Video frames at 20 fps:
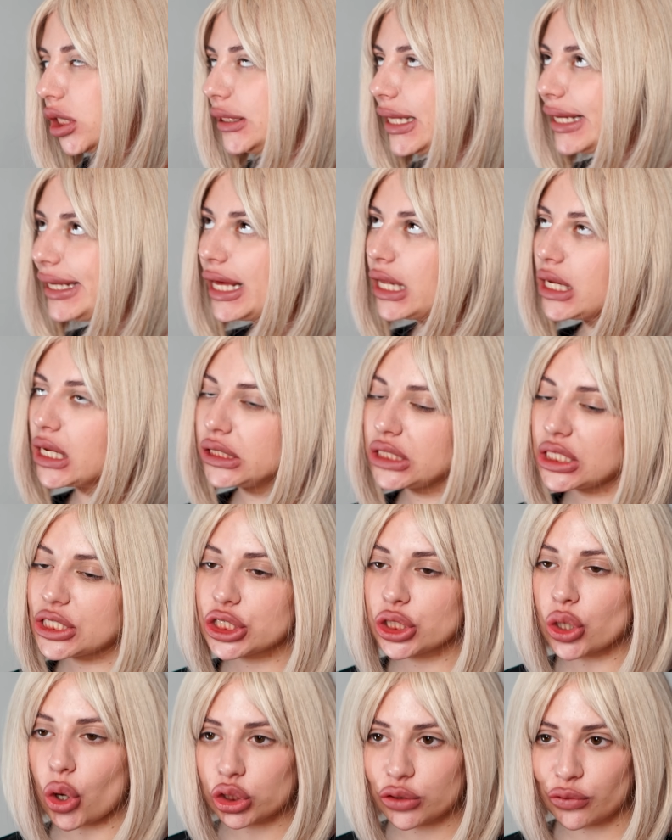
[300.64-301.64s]
Надоело
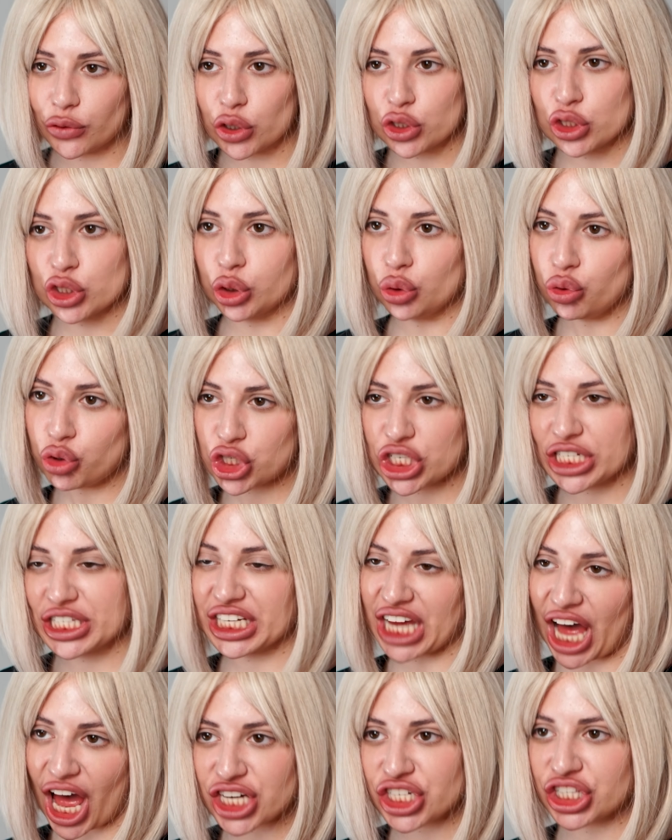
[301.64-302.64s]
нытье твое слушать
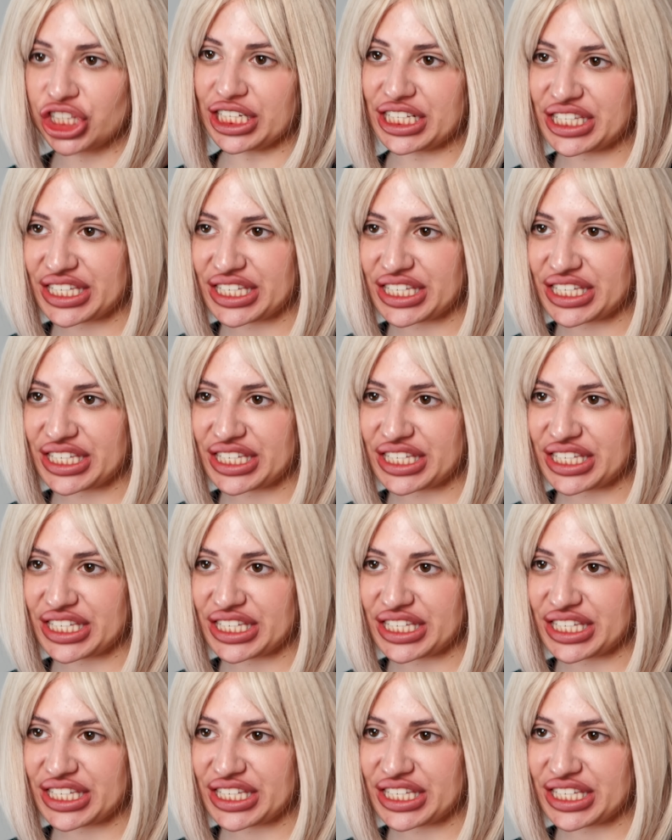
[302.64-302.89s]
каждый